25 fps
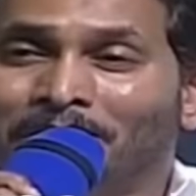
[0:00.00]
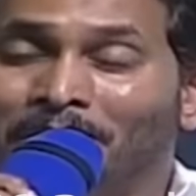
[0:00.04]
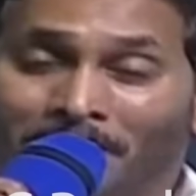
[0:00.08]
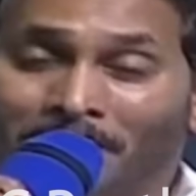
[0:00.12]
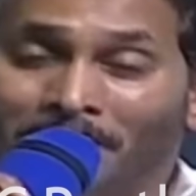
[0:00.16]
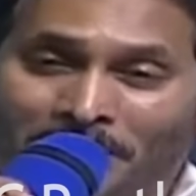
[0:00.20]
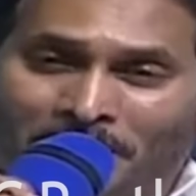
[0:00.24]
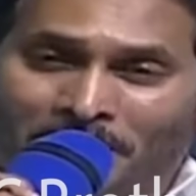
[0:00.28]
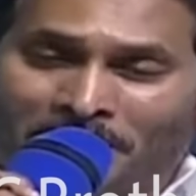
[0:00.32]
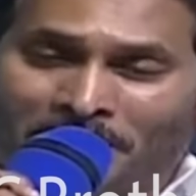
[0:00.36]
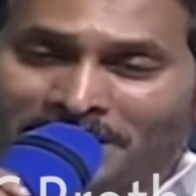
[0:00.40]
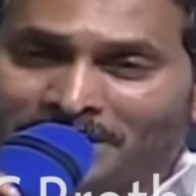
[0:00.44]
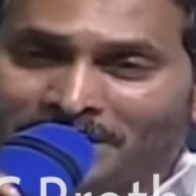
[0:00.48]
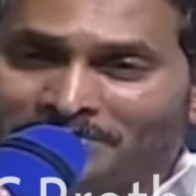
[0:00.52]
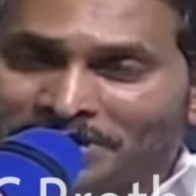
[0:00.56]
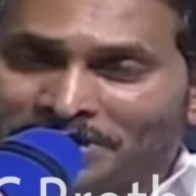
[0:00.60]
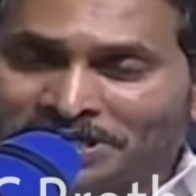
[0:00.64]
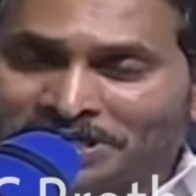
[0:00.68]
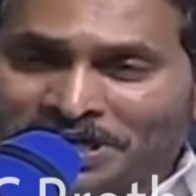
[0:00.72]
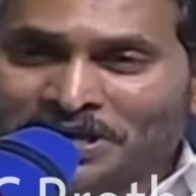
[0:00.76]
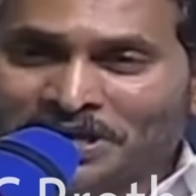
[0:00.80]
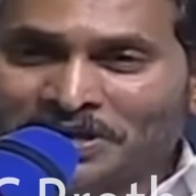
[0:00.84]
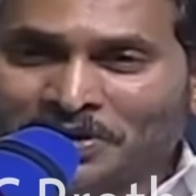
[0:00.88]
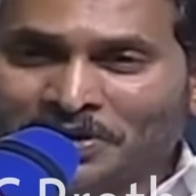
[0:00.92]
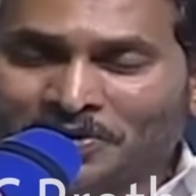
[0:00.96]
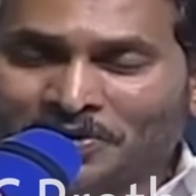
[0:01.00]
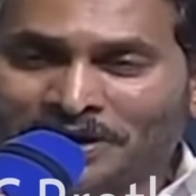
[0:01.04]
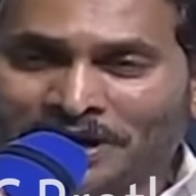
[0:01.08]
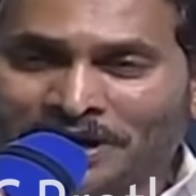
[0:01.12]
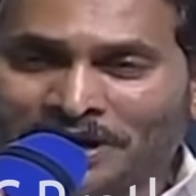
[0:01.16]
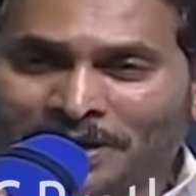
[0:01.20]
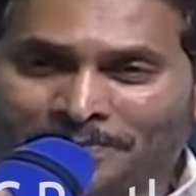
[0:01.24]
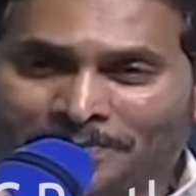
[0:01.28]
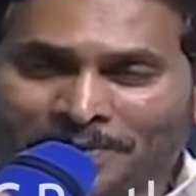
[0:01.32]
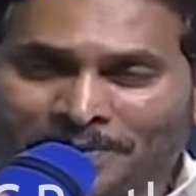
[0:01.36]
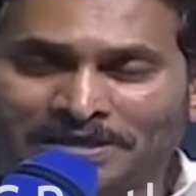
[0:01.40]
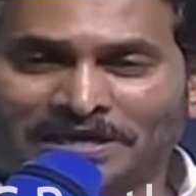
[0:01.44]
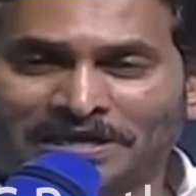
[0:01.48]
మరొక విషయం కూడా
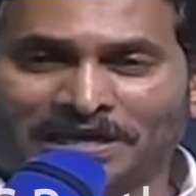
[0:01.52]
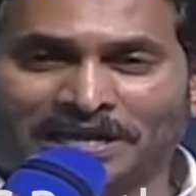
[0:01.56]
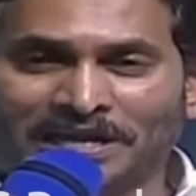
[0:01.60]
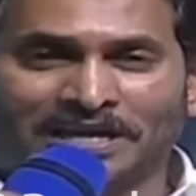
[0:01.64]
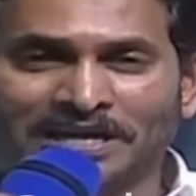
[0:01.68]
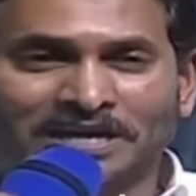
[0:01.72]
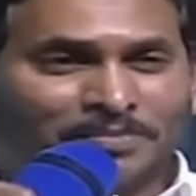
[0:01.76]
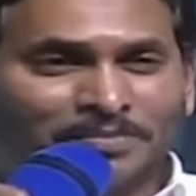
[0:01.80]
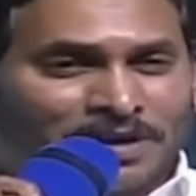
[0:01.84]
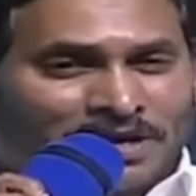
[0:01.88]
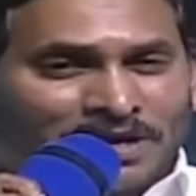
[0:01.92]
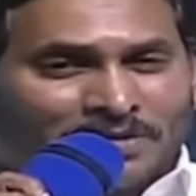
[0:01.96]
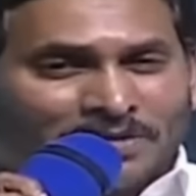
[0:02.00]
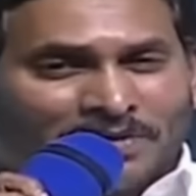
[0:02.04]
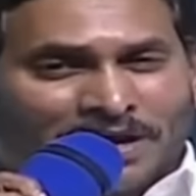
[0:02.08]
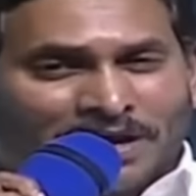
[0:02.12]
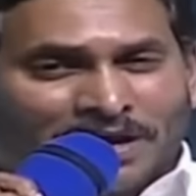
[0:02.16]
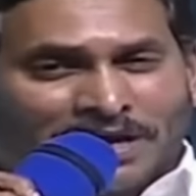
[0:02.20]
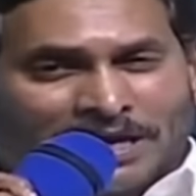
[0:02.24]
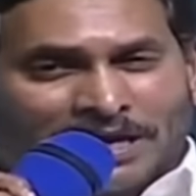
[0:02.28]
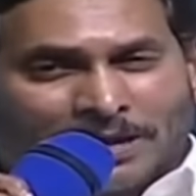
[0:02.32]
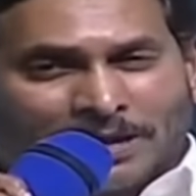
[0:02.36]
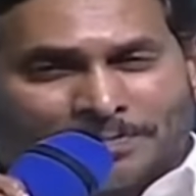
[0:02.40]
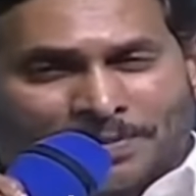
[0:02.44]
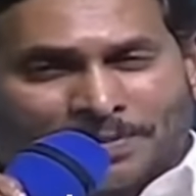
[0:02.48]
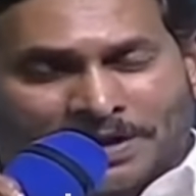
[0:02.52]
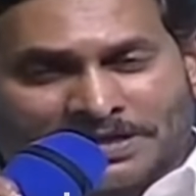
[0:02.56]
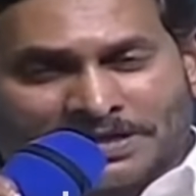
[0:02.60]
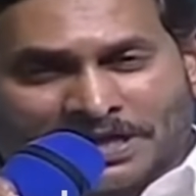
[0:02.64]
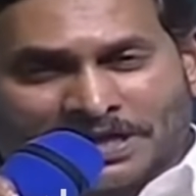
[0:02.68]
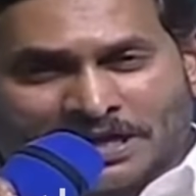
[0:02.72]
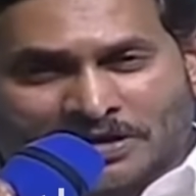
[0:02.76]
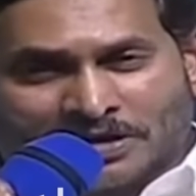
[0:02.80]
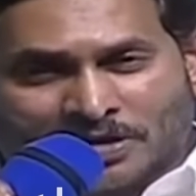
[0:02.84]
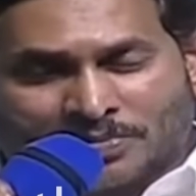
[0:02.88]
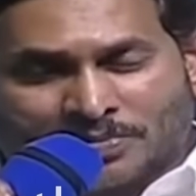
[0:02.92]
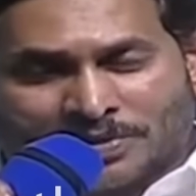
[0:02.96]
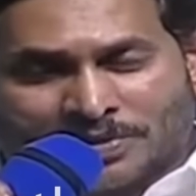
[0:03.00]
ప్రజల్లోకి మీరు వెళ్ళి
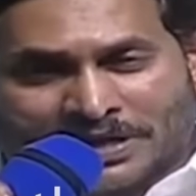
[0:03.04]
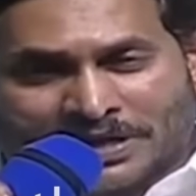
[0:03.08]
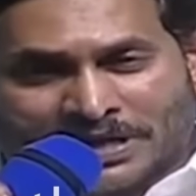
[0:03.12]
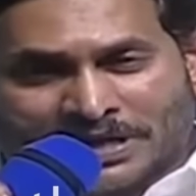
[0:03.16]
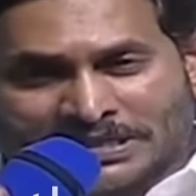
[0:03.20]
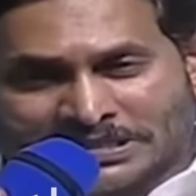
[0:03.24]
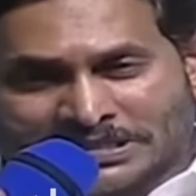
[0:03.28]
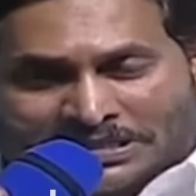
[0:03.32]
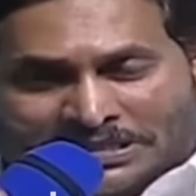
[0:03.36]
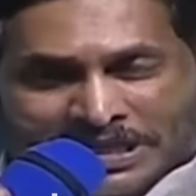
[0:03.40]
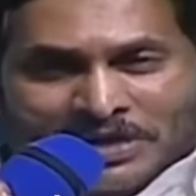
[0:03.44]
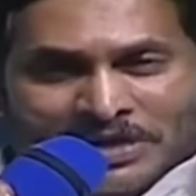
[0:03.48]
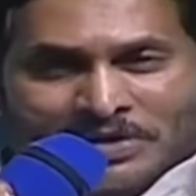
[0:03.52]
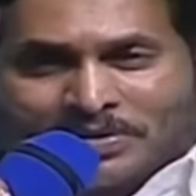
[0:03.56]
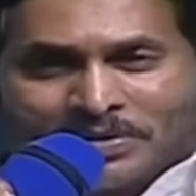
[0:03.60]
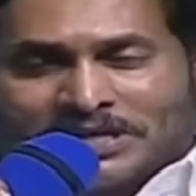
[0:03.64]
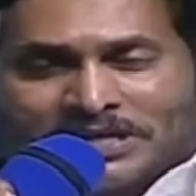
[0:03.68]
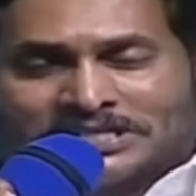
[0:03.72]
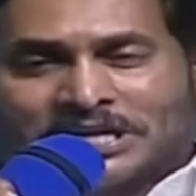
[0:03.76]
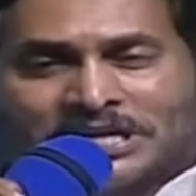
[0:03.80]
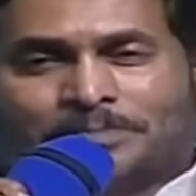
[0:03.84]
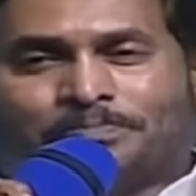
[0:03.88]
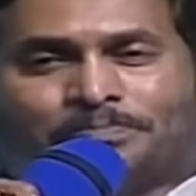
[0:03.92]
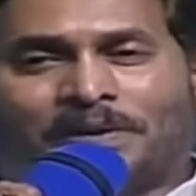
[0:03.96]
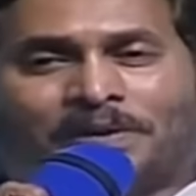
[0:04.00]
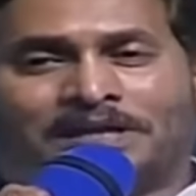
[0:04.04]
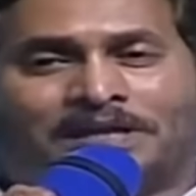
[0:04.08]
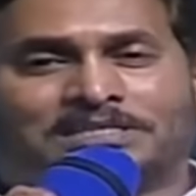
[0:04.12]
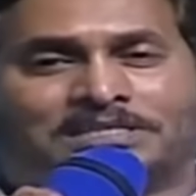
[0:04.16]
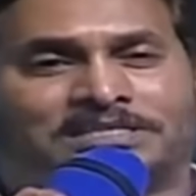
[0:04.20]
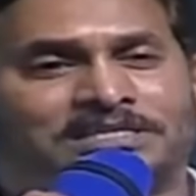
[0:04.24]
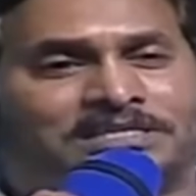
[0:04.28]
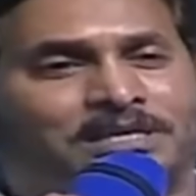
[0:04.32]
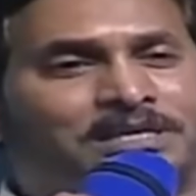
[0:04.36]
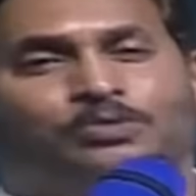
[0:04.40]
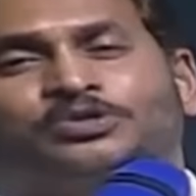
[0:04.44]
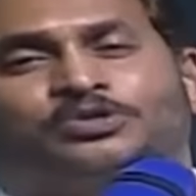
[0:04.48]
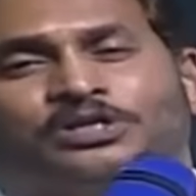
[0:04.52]
ప్రజలకు మీరంతా కూడా చెప్పాల్సిన
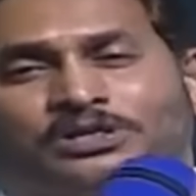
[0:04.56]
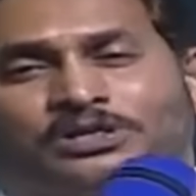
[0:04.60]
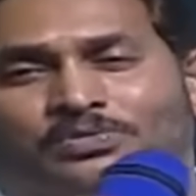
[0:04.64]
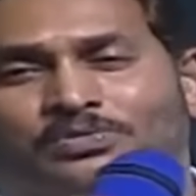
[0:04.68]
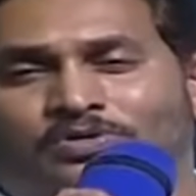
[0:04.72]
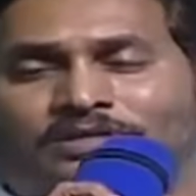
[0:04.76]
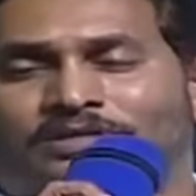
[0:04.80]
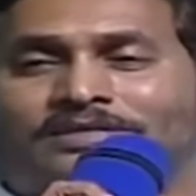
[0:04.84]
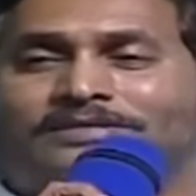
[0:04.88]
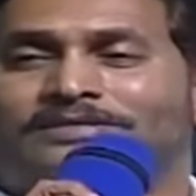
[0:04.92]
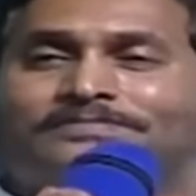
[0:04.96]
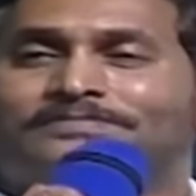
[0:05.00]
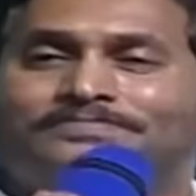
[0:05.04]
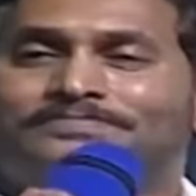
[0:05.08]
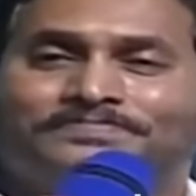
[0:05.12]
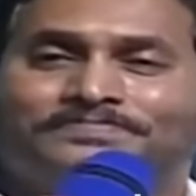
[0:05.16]
అవసరం ఉంది